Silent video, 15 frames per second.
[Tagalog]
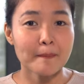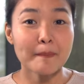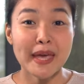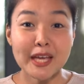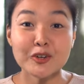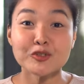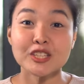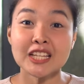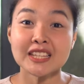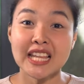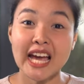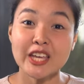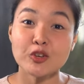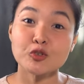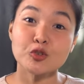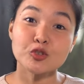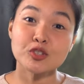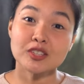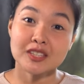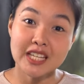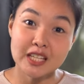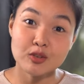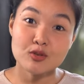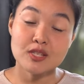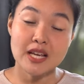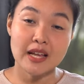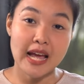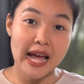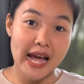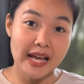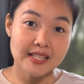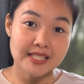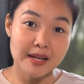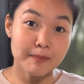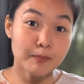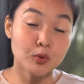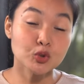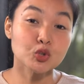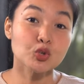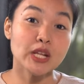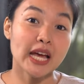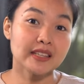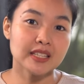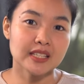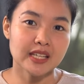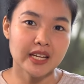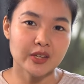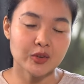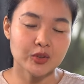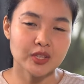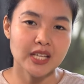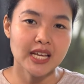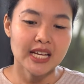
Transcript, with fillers: meron din tayo nun dito sa sa mundo natin ngayon.